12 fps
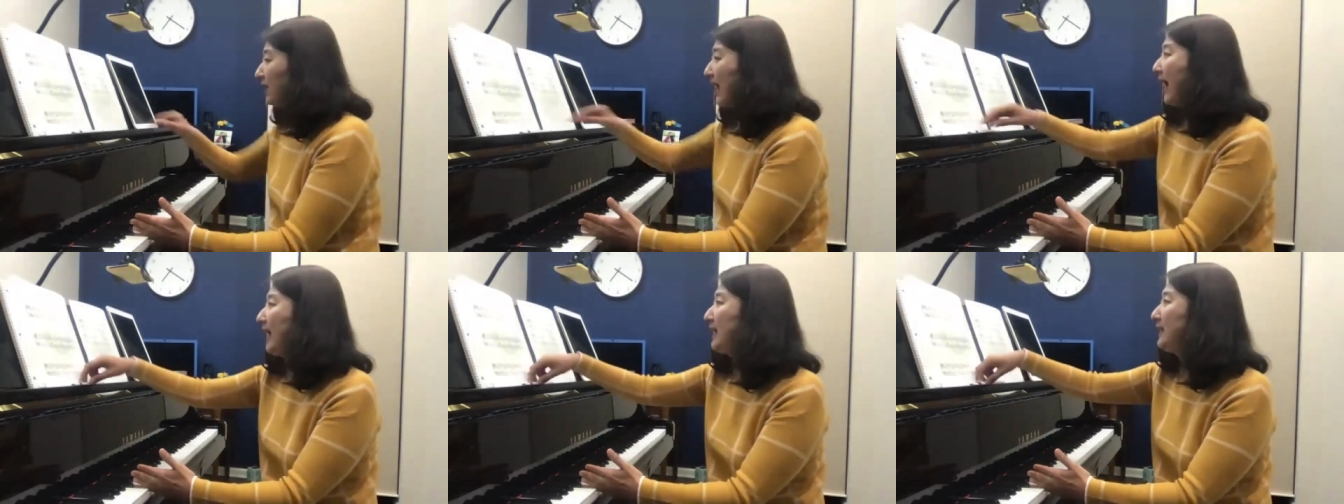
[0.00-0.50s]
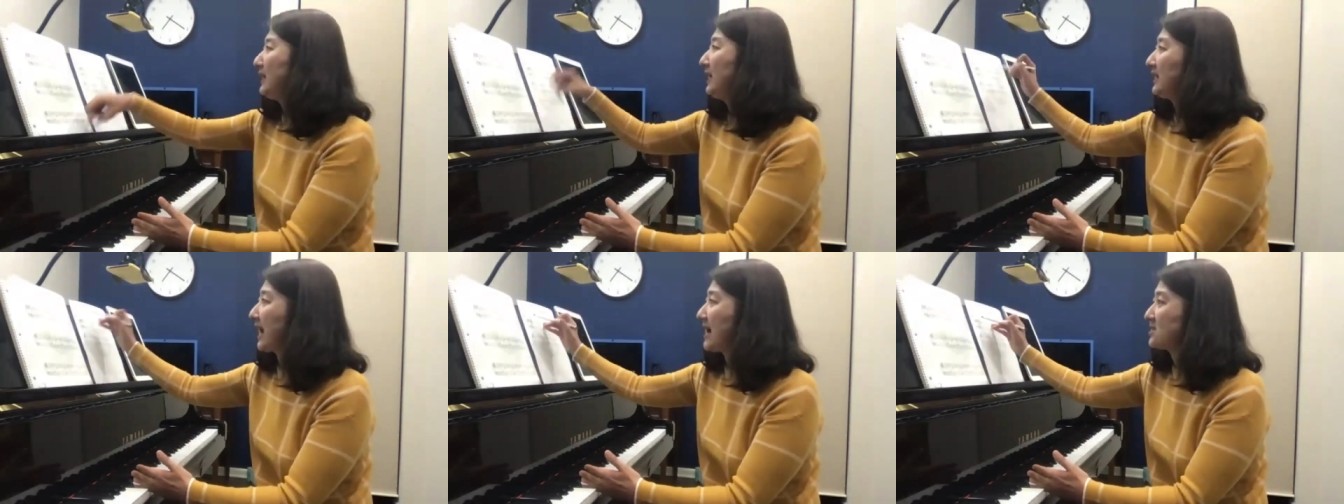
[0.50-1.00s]

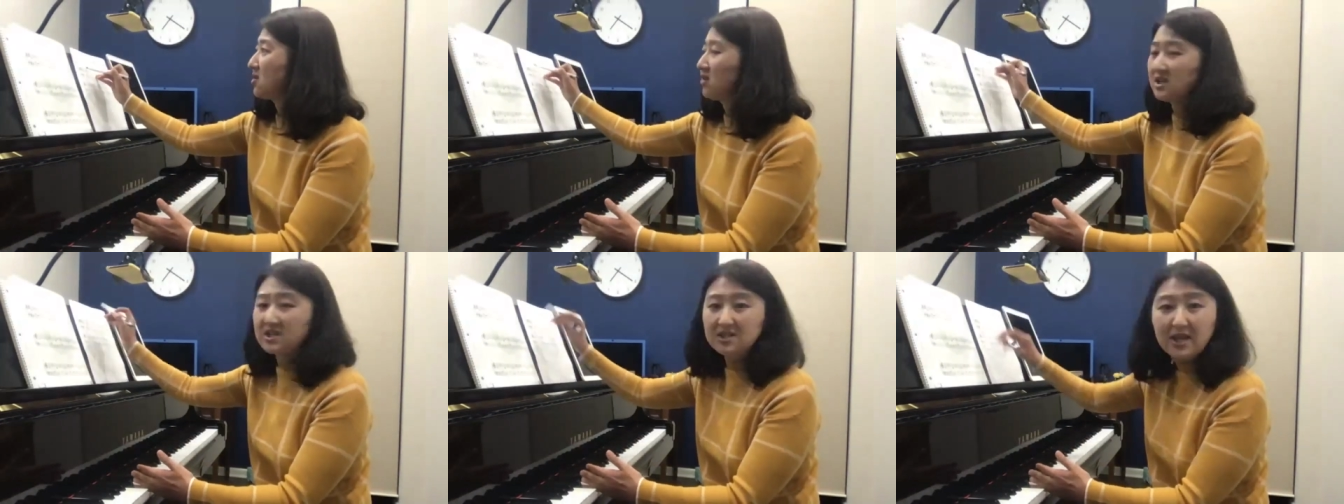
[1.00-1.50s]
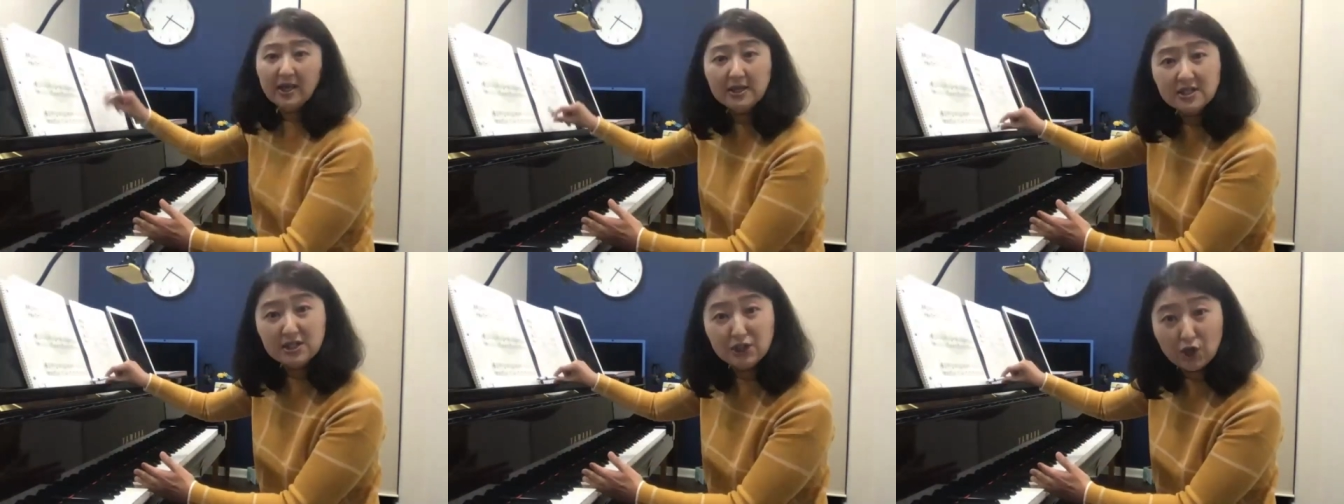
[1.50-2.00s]
라인이 다섯 개씩 세
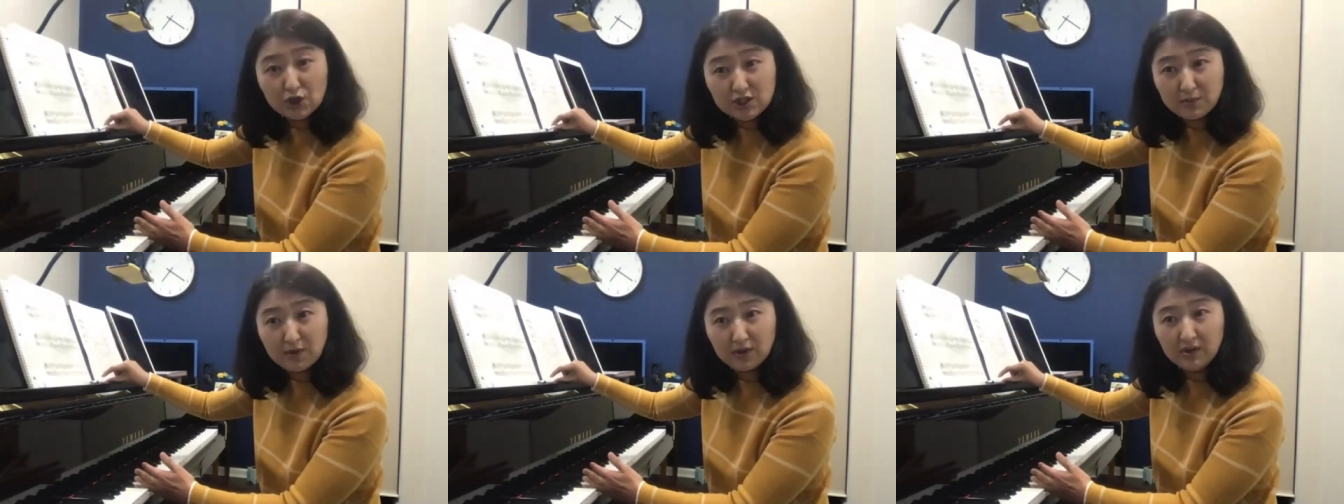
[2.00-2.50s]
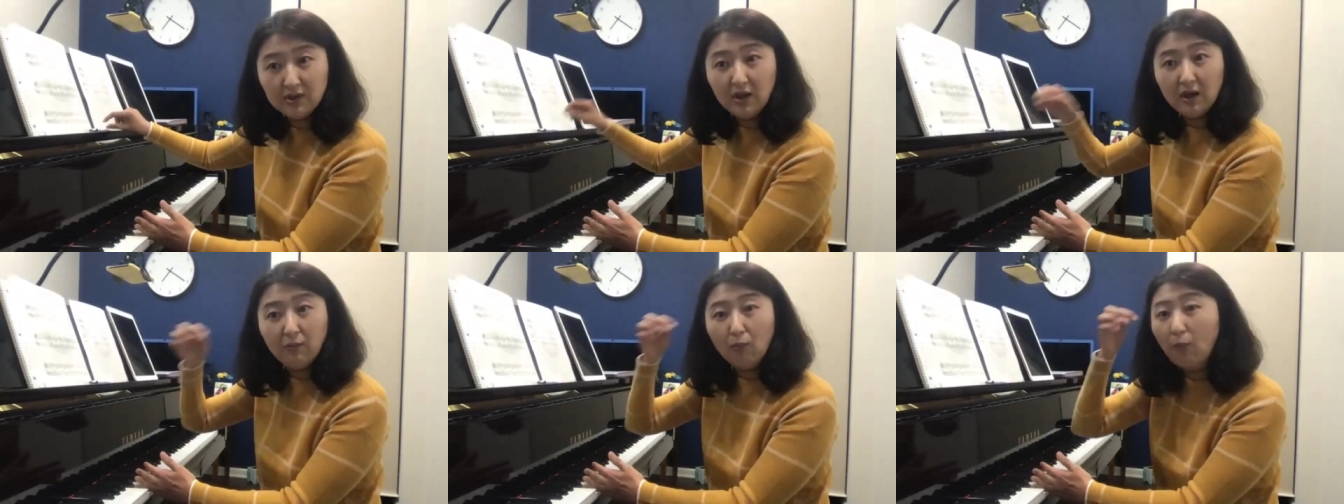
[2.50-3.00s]
개씩 그려지면은
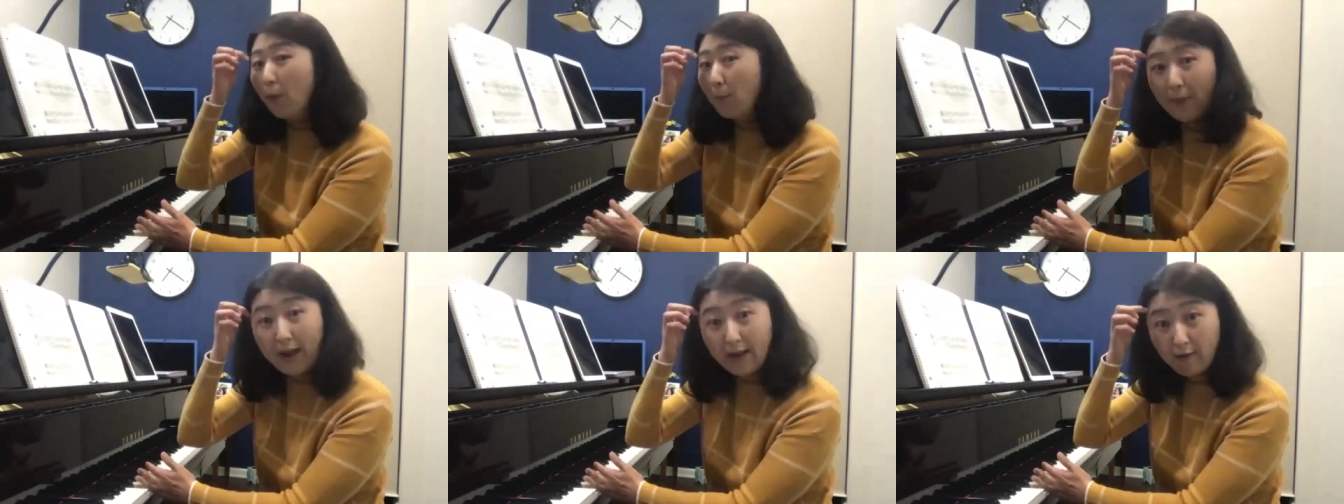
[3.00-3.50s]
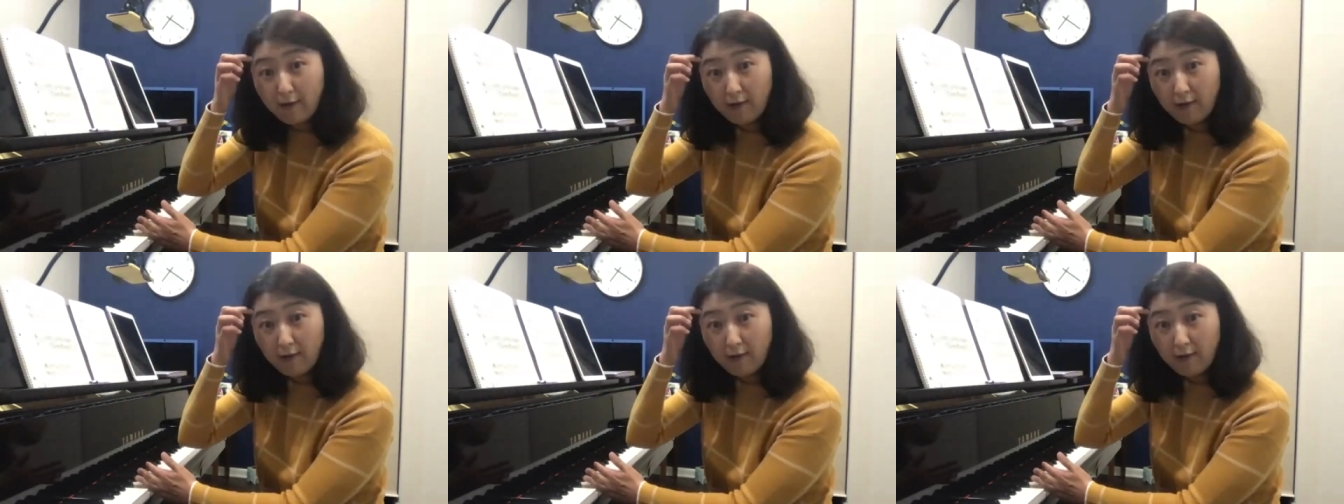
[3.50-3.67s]
못 봐요.